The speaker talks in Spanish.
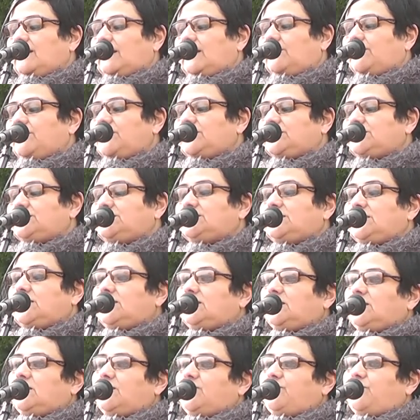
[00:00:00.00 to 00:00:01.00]
el
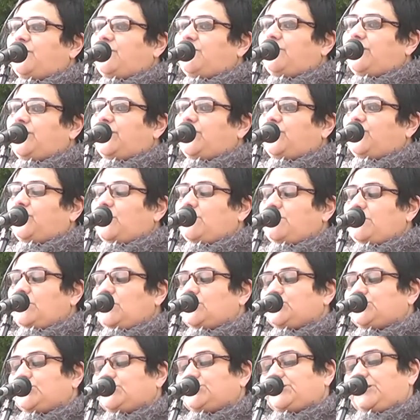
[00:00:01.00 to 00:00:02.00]
27 de febrero de
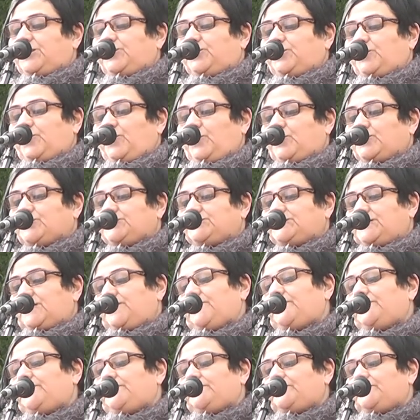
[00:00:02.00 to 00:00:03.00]
1812.